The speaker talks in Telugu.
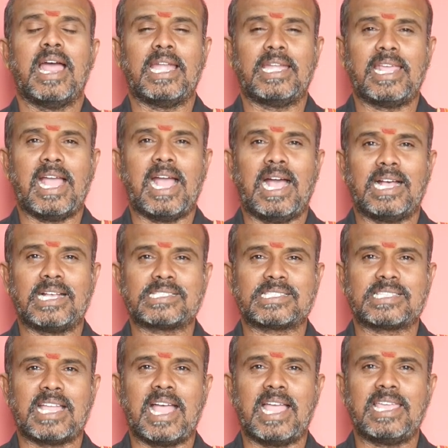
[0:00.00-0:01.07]
అంటే ఆ
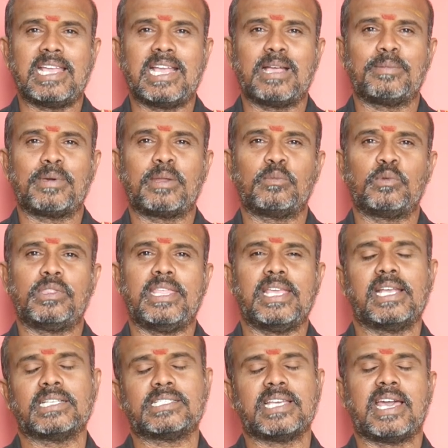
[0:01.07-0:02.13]
స్థాయిగా మనము
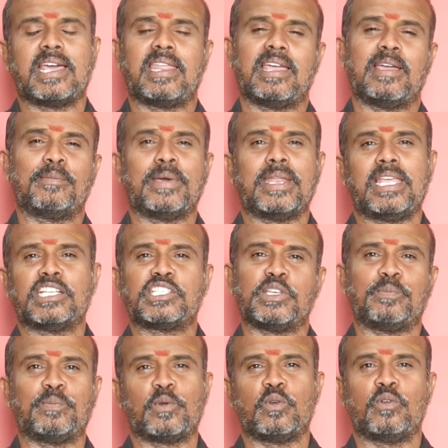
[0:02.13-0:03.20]
దిగజారామనే
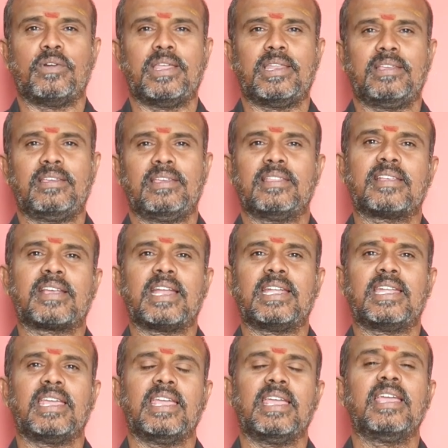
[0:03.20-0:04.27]
చెప్పుకోవాలి
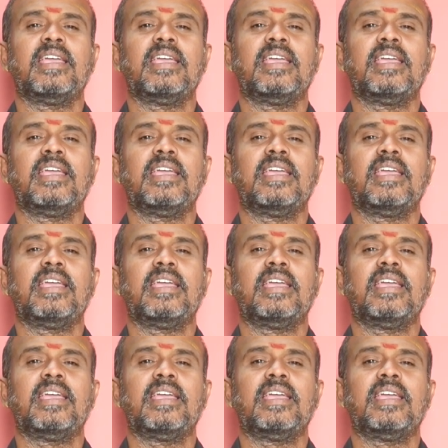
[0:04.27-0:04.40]
ఎందుకంటే